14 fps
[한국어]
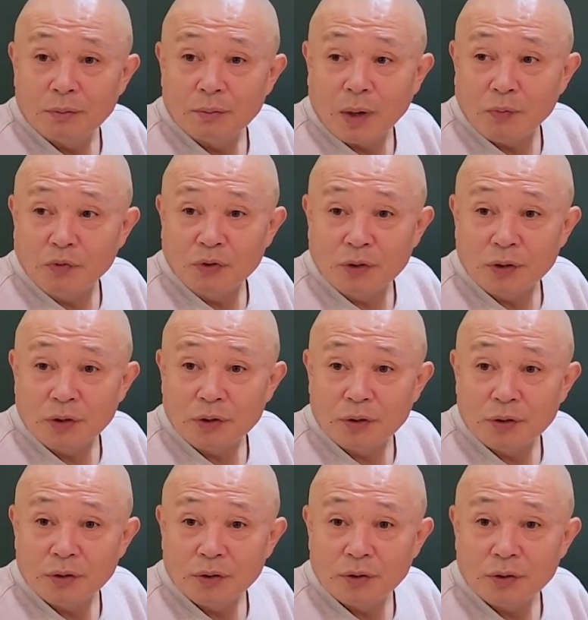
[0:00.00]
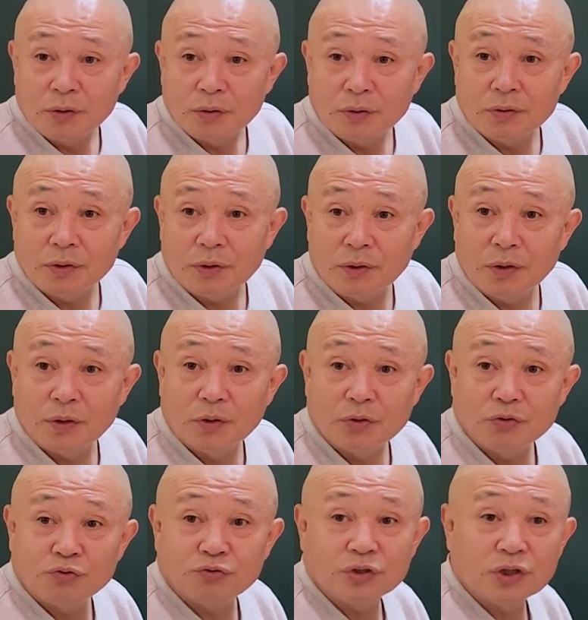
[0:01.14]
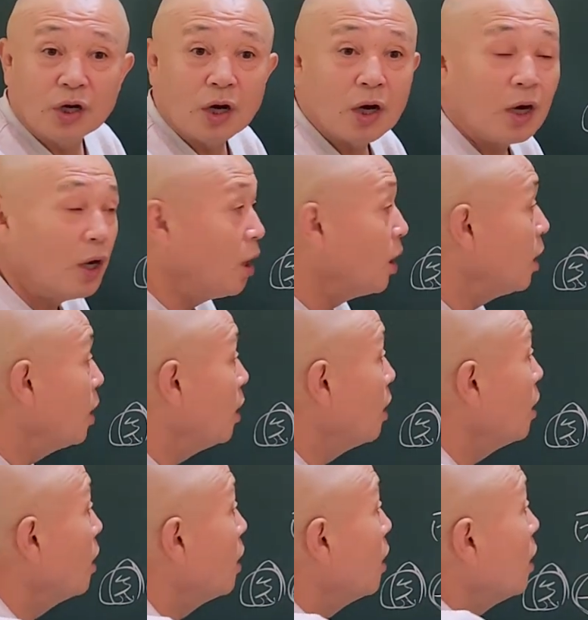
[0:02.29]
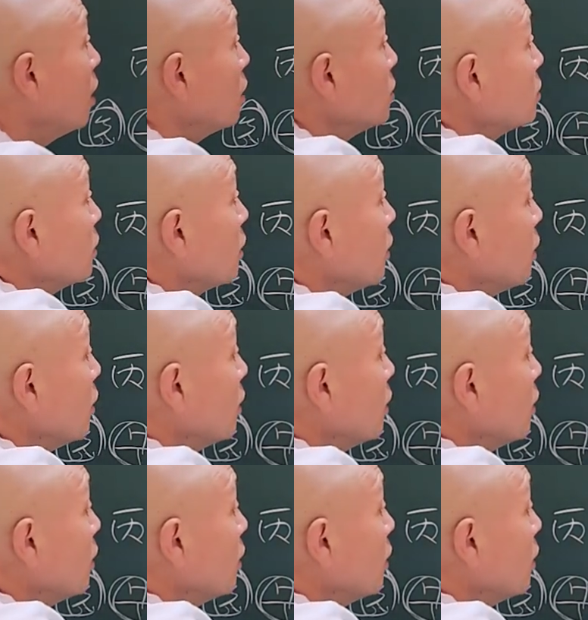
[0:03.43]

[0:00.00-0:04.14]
마무리. 그잖아. 주기가, 어, 어, 이게